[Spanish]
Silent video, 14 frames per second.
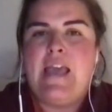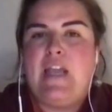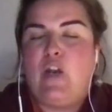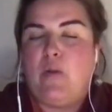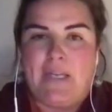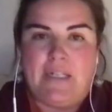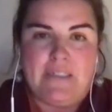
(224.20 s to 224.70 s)

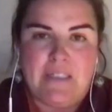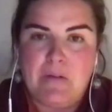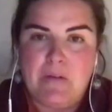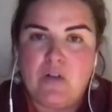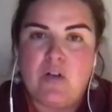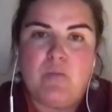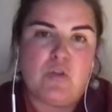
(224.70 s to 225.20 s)
El
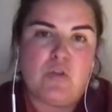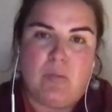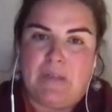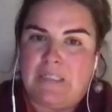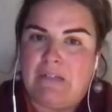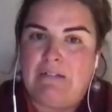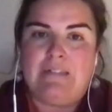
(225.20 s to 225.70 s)
objetivo, como os
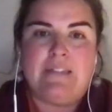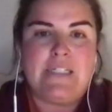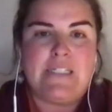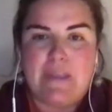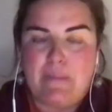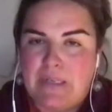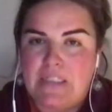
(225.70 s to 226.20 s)
comentaba antes,
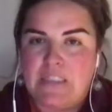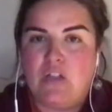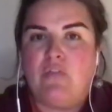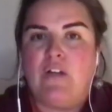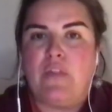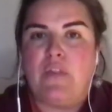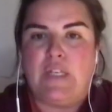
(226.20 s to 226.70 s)
siempre ha
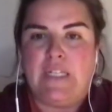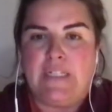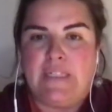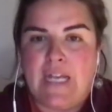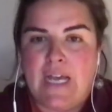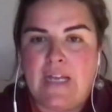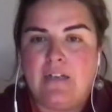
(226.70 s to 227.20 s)
sido
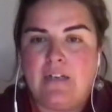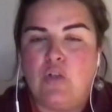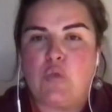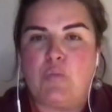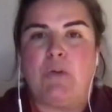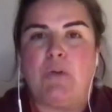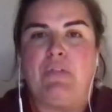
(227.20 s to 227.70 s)
facilitar
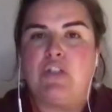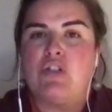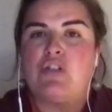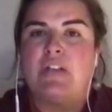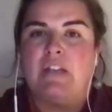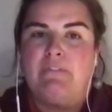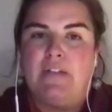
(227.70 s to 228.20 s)
los
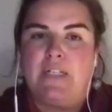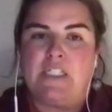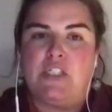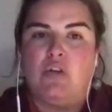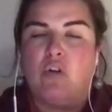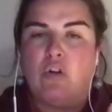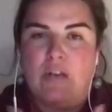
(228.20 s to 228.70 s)
procesos de
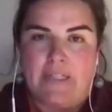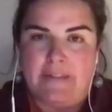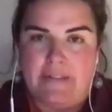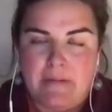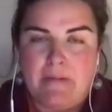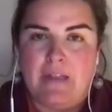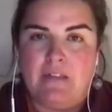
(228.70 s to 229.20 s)
reflexión
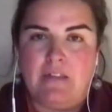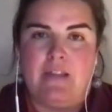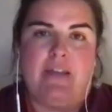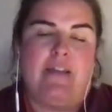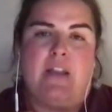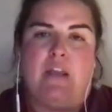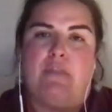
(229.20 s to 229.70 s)
colectiva y
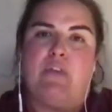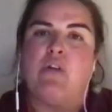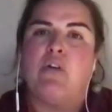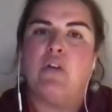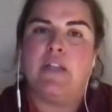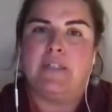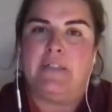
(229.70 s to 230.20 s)
de creación
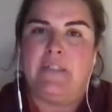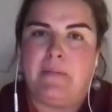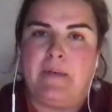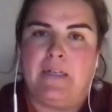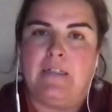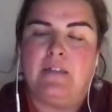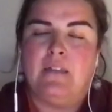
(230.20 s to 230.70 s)

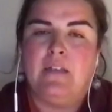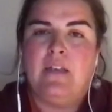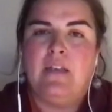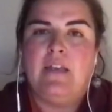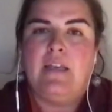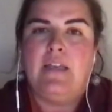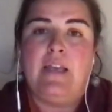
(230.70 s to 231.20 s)
colectiva
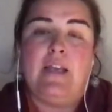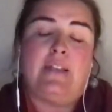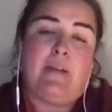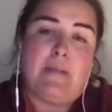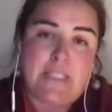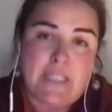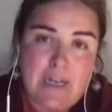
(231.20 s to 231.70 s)
eh, a
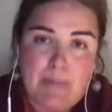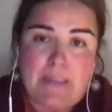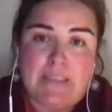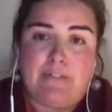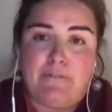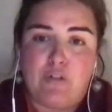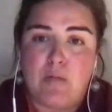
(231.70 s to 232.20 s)
través de la
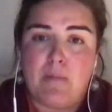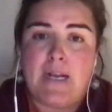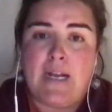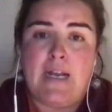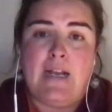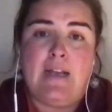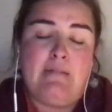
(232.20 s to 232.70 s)

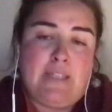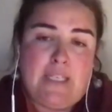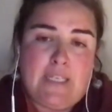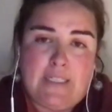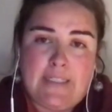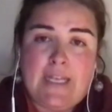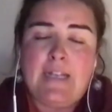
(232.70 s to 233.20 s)
plataforma
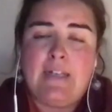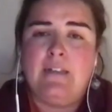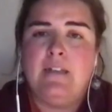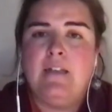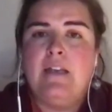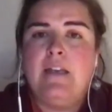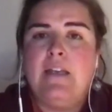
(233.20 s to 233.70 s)
digital
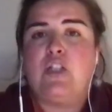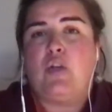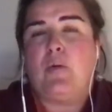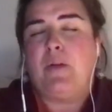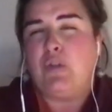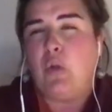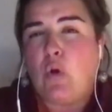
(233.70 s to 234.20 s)
y
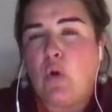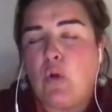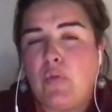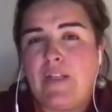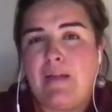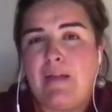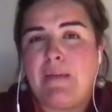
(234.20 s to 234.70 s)
sobre todo
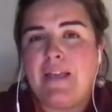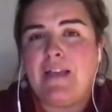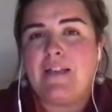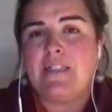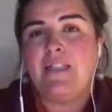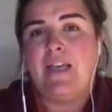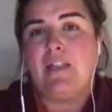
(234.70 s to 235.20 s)
con
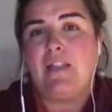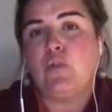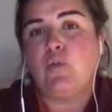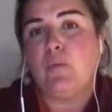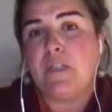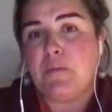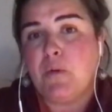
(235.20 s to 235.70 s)
dinámicas de
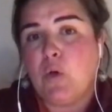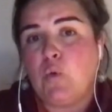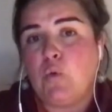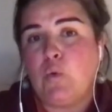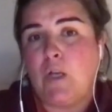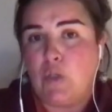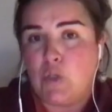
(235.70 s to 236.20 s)
hazlo tú mismo
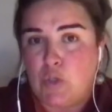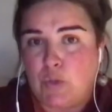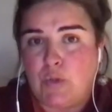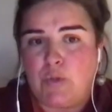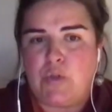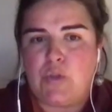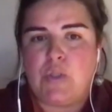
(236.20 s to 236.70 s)
junto a los
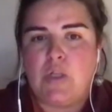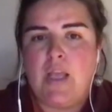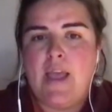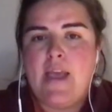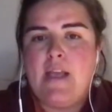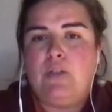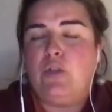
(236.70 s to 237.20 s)
otros,
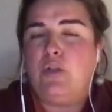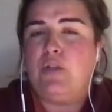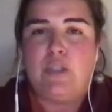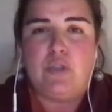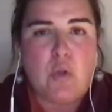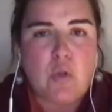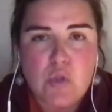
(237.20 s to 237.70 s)

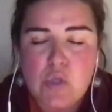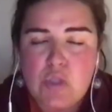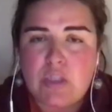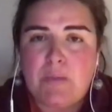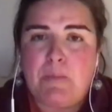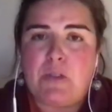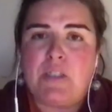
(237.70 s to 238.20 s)
donde todos los
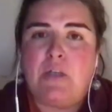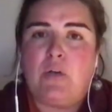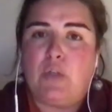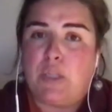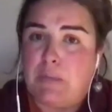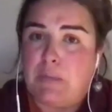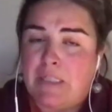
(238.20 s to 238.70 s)
tipos de
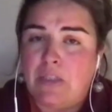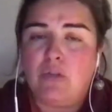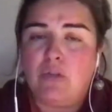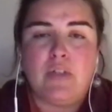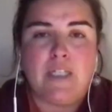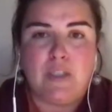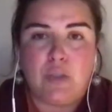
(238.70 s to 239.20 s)

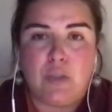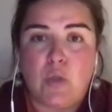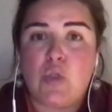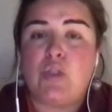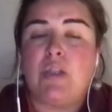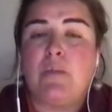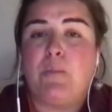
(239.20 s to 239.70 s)
conocimiento y todos
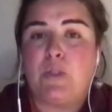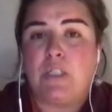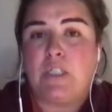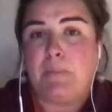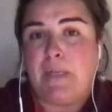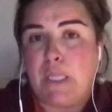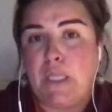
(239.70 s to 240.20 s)
los tipos de
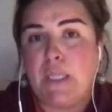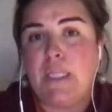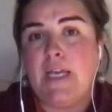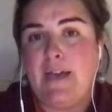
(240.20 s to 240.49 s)
experiencia